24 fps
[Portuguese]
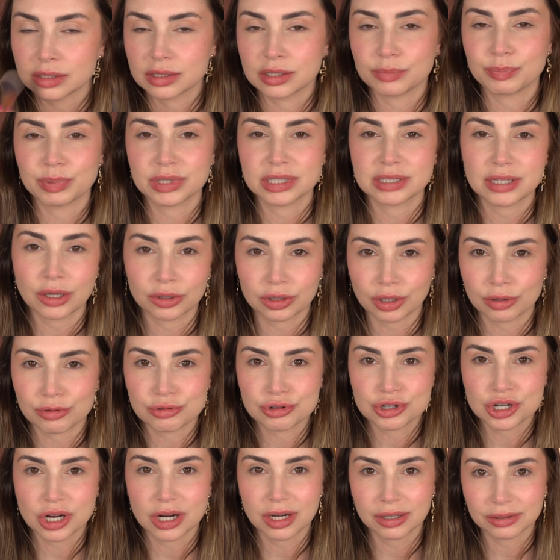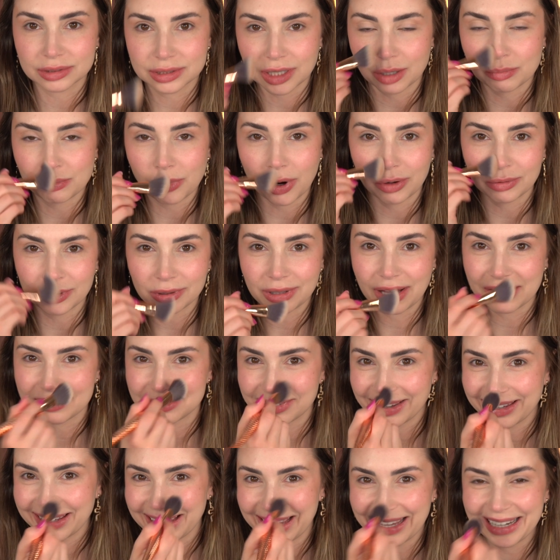pincel tá com um cheirinho tão bom, eu
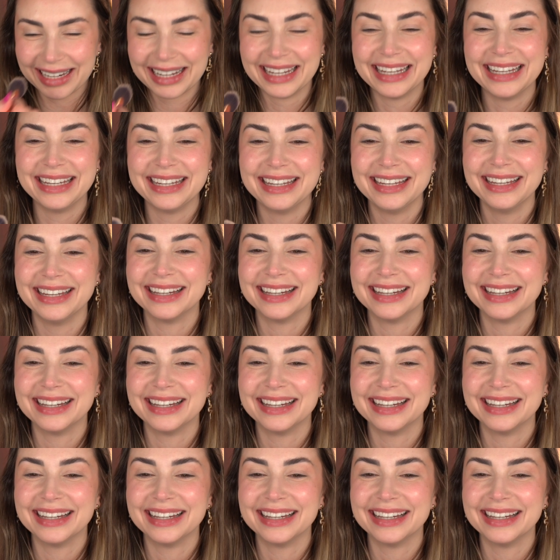lavei ele.